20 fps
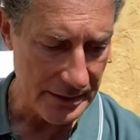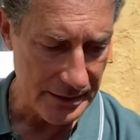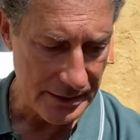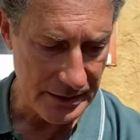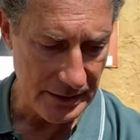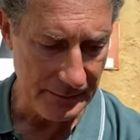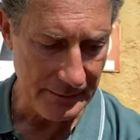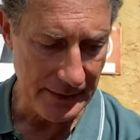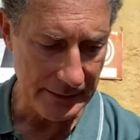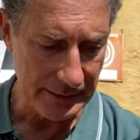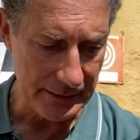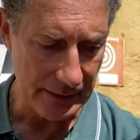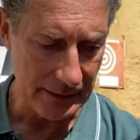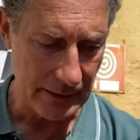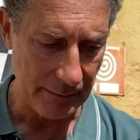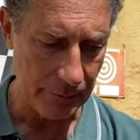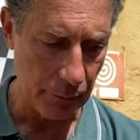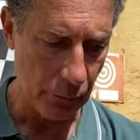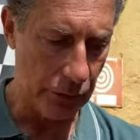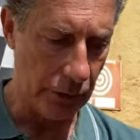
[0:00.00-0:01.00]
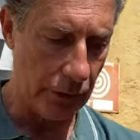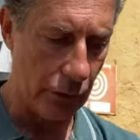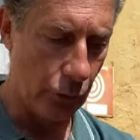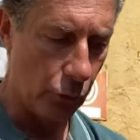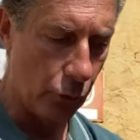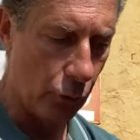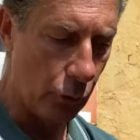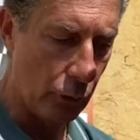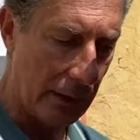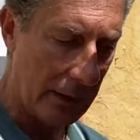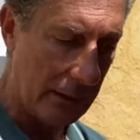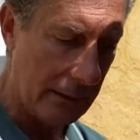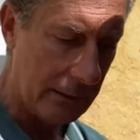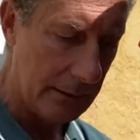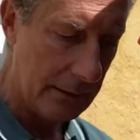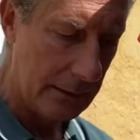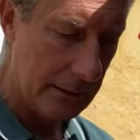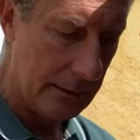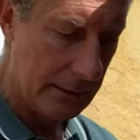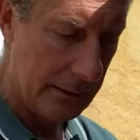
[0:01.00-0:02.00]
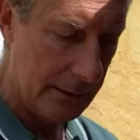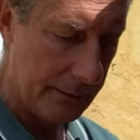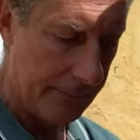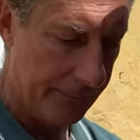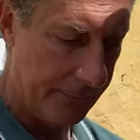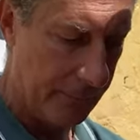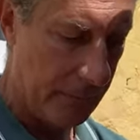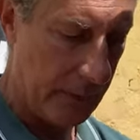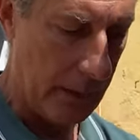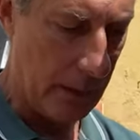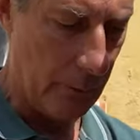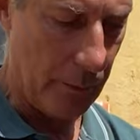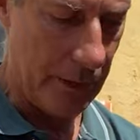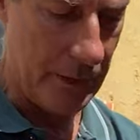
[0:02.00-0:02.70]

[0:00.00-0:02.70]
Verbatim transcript: si mette il tappo di chiusura, che è